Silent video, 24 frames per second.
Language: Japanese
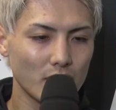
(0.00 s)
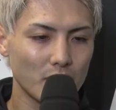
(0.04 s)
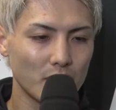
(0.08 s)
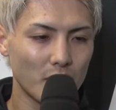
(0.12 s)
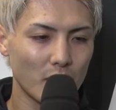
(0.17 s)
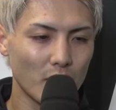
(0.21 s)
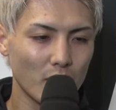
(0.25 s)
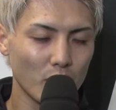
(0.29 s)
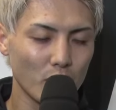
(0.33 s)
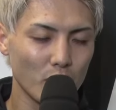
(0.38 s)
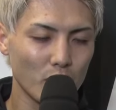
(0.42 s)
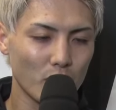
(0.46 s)
ま
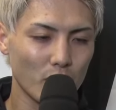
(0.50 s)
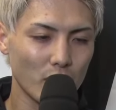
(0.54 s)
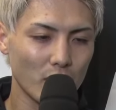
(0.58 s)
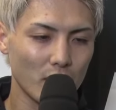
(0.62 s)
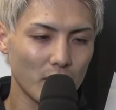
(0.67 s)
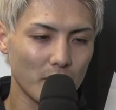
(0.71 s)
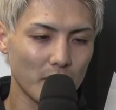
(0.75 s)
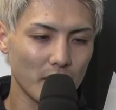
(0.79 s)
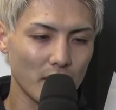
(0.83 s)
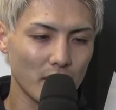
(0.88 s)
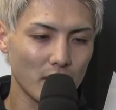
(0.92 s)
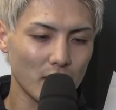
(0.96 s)
あ本当終わっ
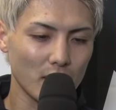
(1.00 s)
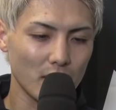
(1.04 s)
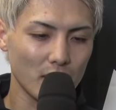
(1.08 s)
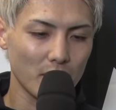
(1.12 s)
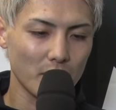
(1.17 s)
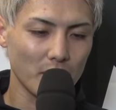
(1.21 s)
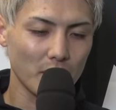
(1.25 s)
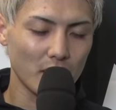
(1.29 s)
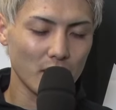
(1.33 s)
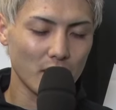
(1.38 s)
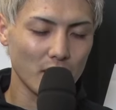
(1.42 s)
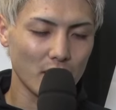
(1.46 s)
たばっかなんで
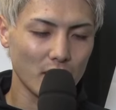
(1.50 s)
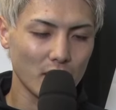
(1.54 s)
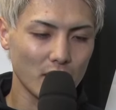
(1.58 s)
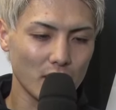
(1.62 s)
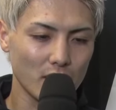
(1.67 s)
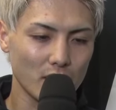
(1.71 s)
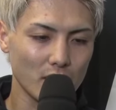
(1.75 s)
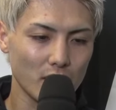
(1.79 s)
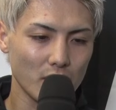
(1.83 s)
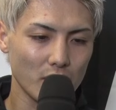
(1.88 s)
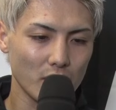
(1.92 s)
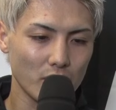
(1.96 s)
まだあれなん
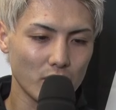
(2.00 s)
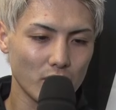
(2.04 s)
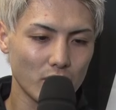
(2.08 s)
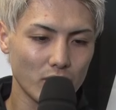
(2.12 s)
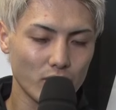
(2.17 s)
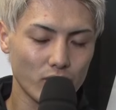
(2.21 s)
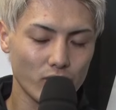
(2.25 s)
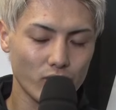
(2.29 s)
ですけど、